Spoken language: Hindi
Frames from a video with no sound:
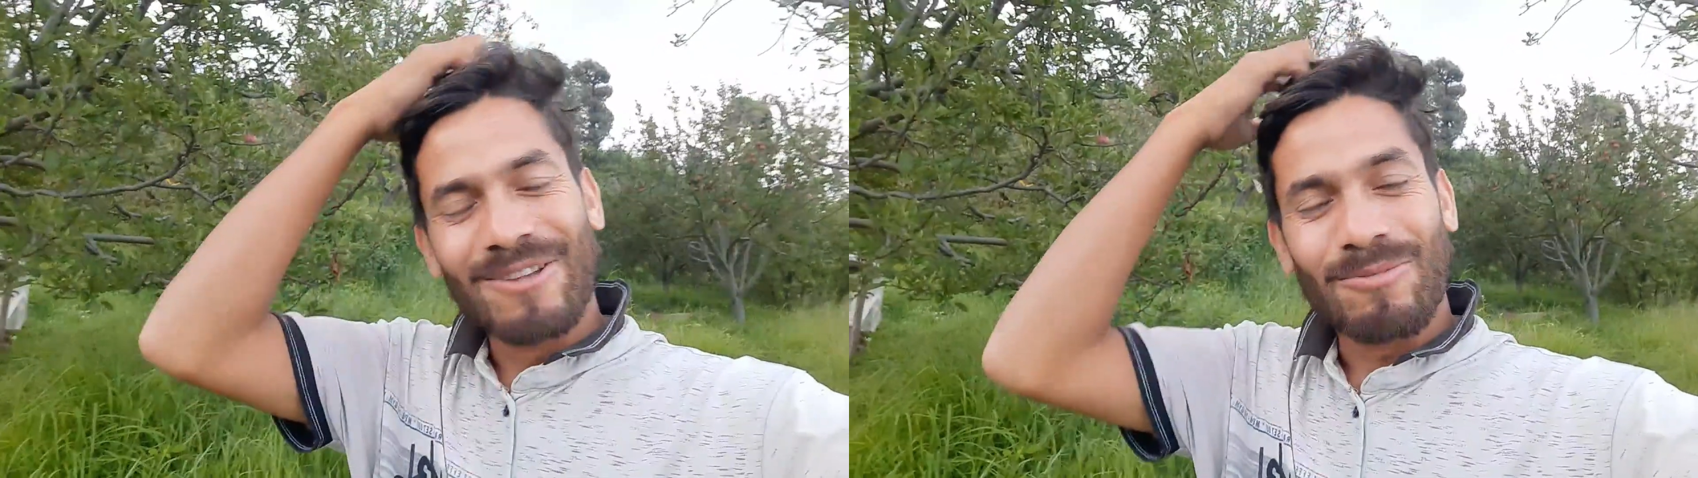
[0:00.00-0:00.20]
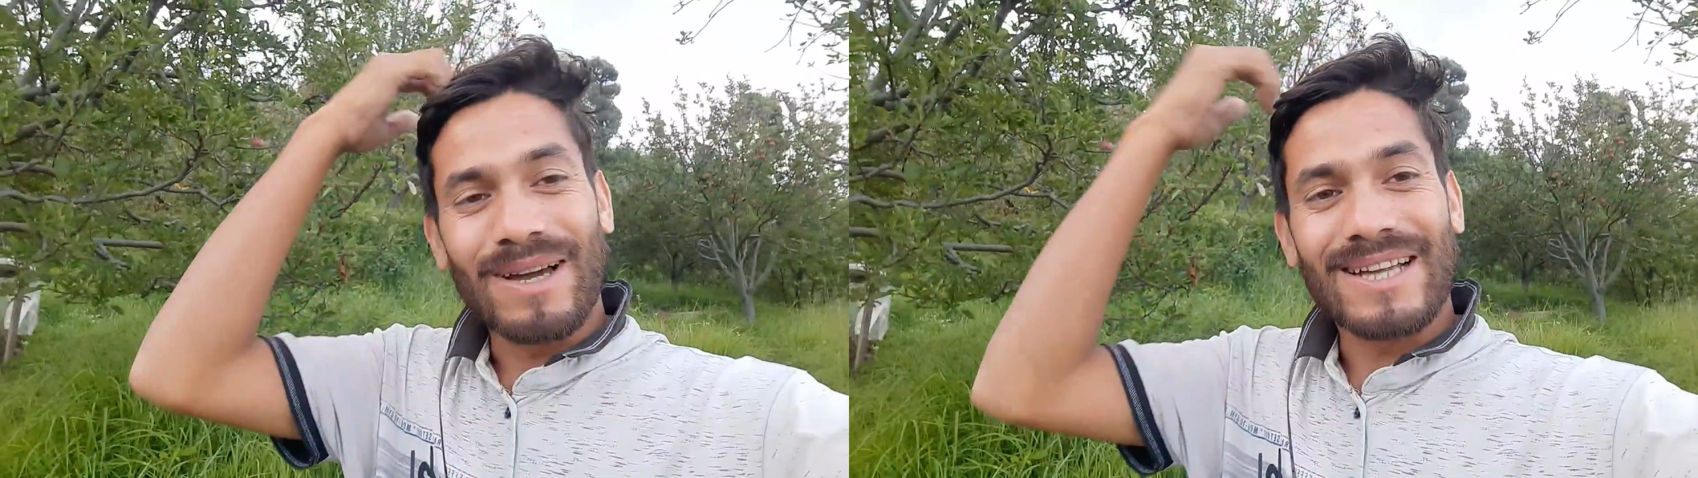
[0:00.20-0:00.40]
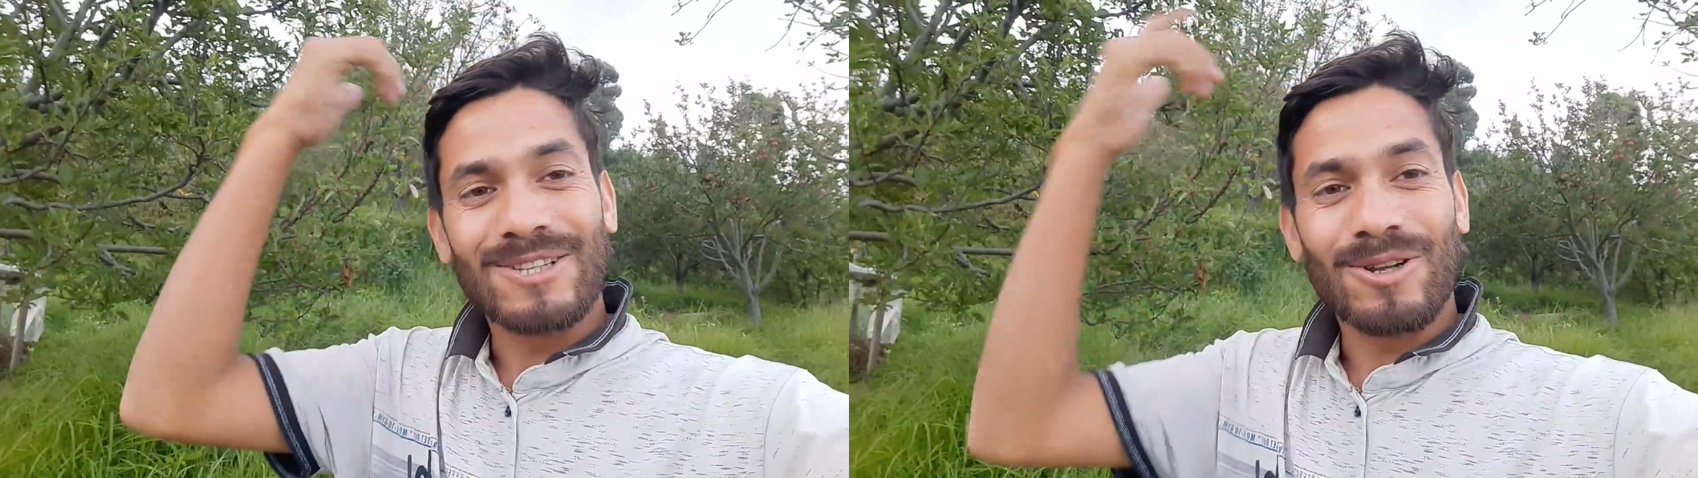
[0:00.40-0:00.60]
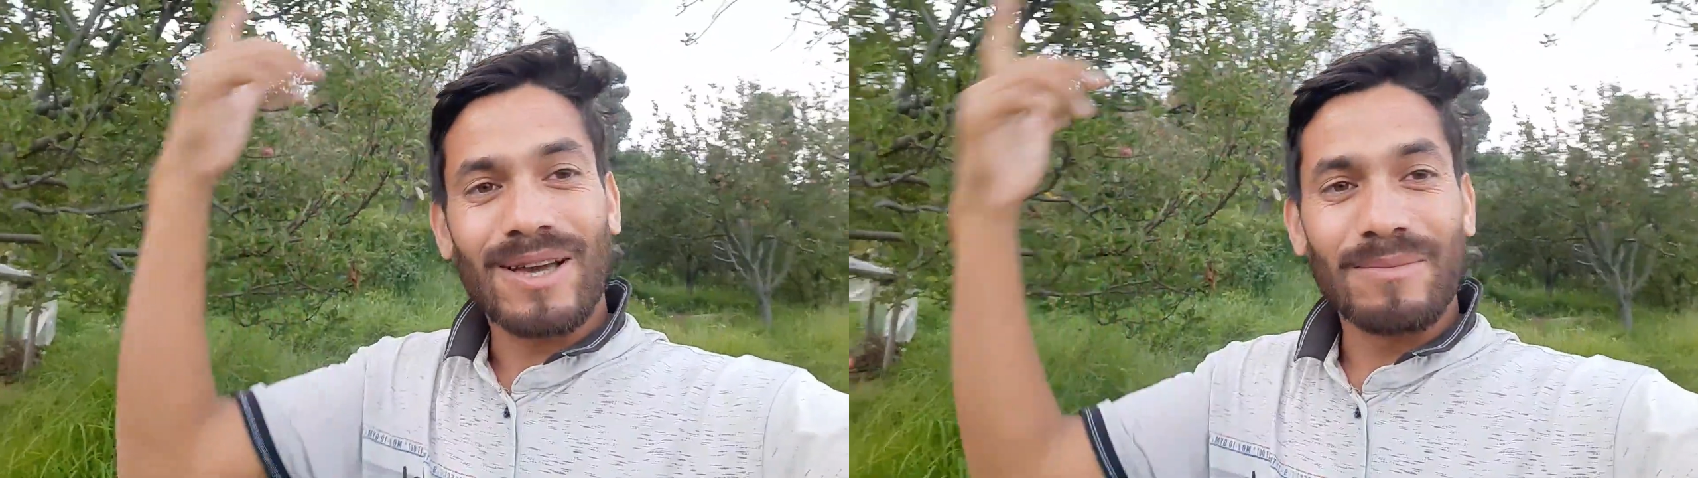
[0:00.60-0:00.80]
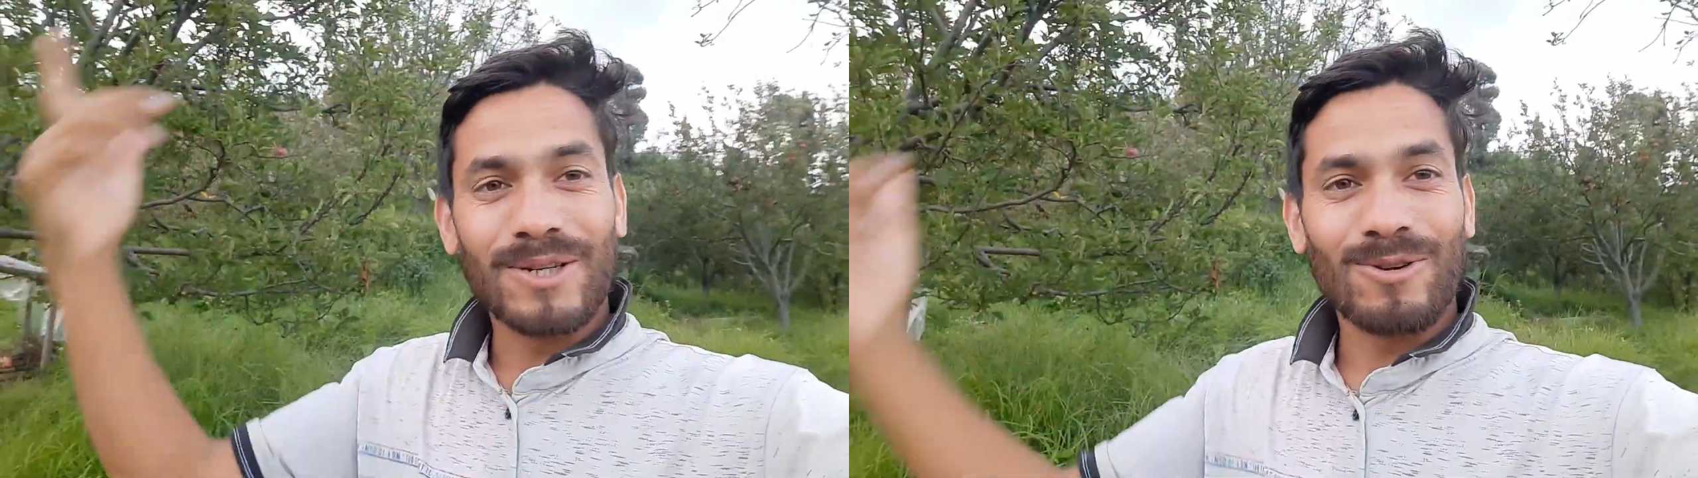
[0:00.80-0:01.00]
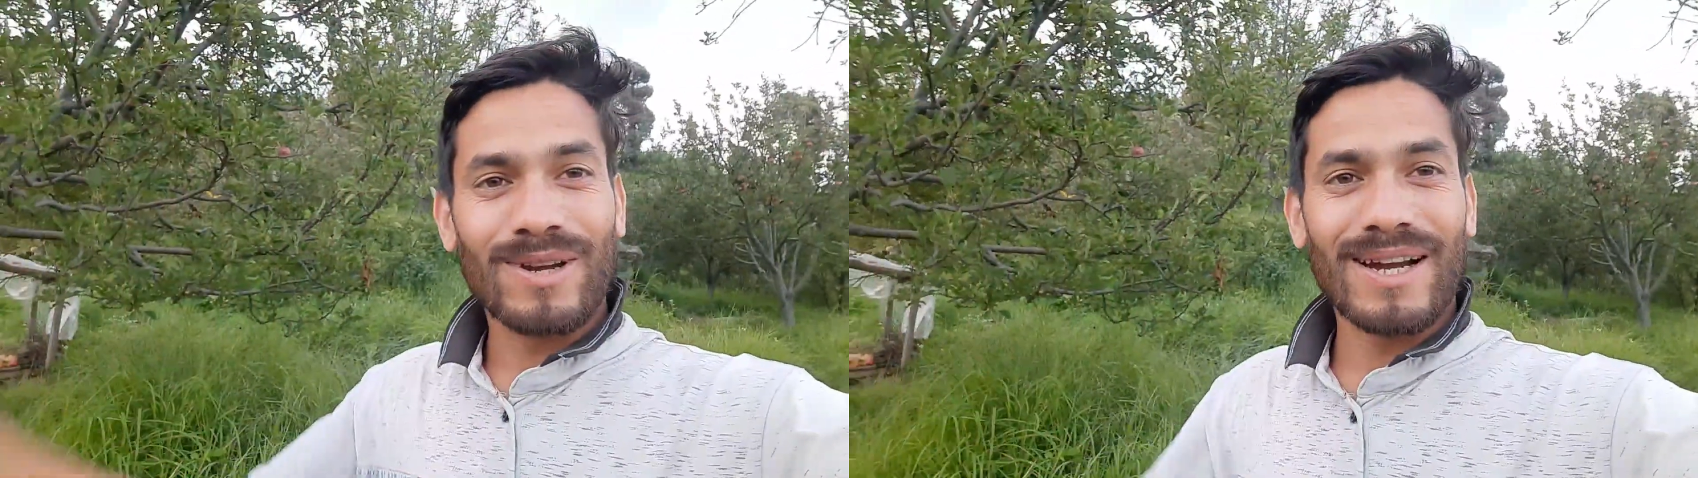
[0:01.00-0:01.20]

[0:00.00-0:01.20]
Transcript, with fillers: मैं क्या चलो यार वीडियो की